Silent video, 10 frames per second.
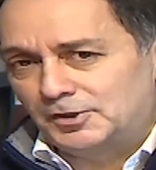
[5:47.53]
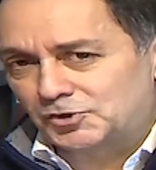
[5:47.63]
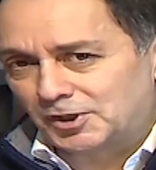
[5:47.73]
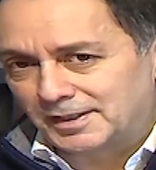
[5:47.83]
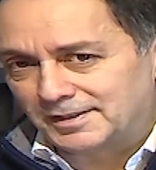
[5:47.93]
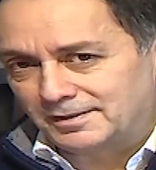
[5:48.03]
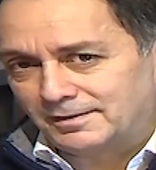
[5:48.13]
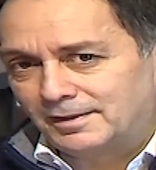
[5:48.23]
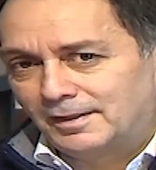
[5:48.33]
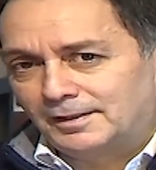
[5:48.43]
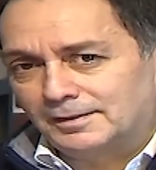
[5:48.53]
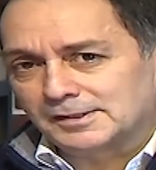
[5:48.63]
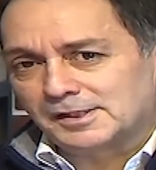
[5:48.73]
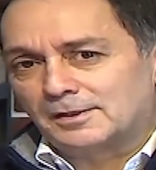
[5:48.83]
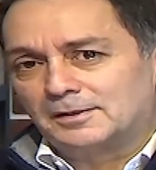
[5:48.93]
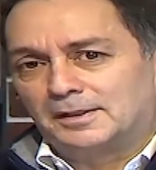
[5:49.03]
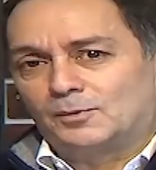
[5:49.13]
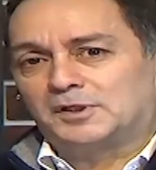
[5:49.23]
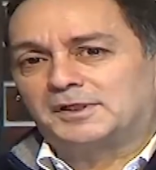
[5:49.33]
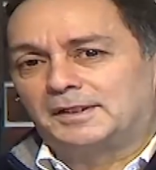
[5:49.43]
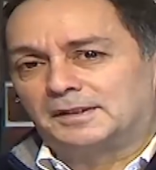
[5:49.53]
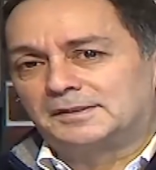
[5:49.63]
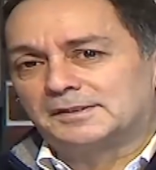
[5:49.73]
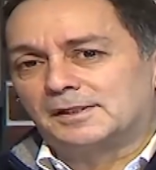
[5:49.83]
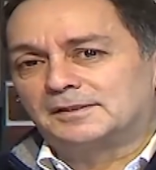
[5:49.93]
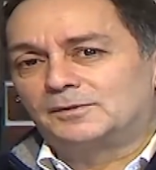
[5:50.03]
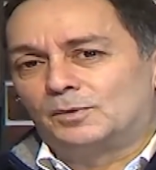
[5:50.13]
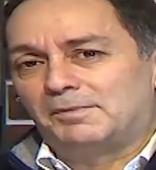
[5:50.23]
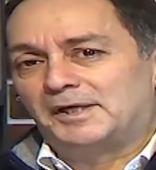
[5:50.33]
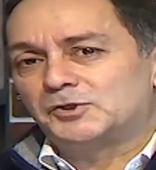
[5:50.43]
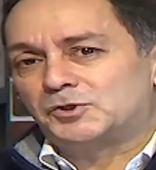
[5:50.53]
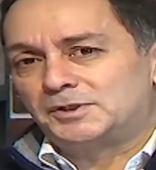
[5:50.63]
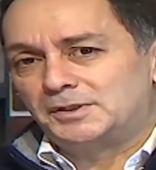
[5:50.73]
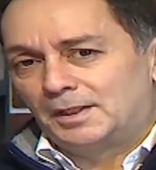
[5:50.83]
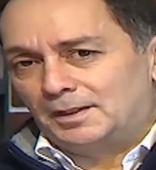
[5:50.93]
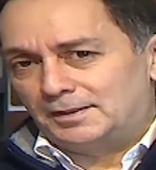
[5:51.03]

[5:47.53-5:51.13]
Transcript: اشكاليه نظرا للوضع الاقتصادي والمعيشي